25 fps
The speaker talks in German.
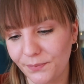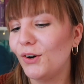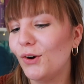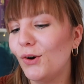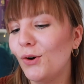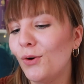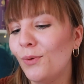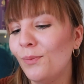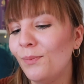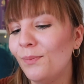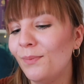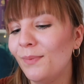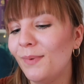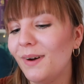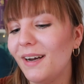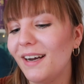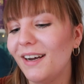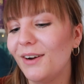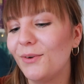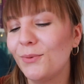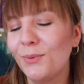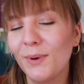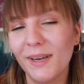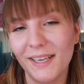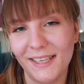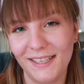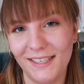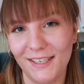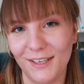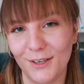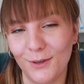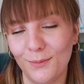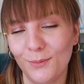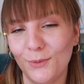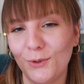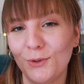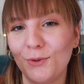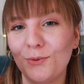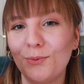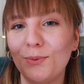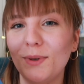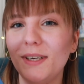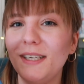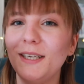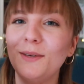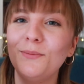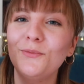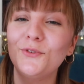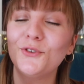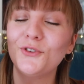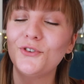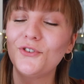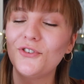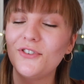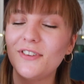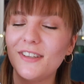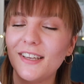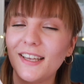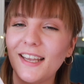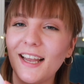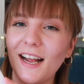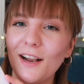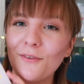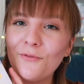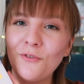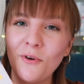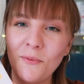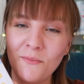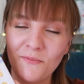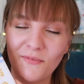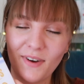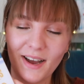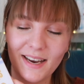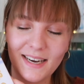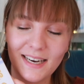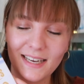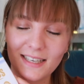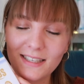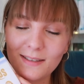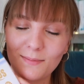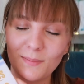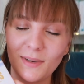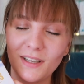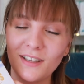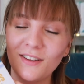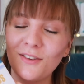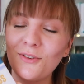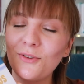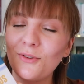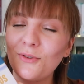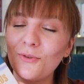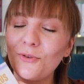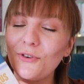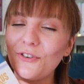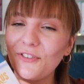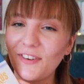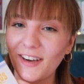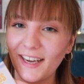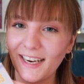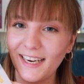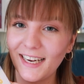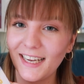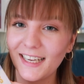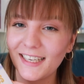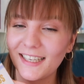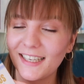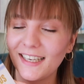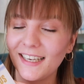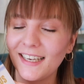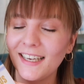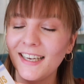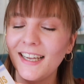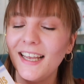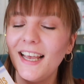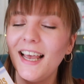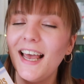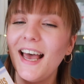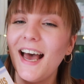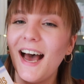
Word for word: um William und William wünscht sich halt vom Weihnachtsmann zu Weihnachten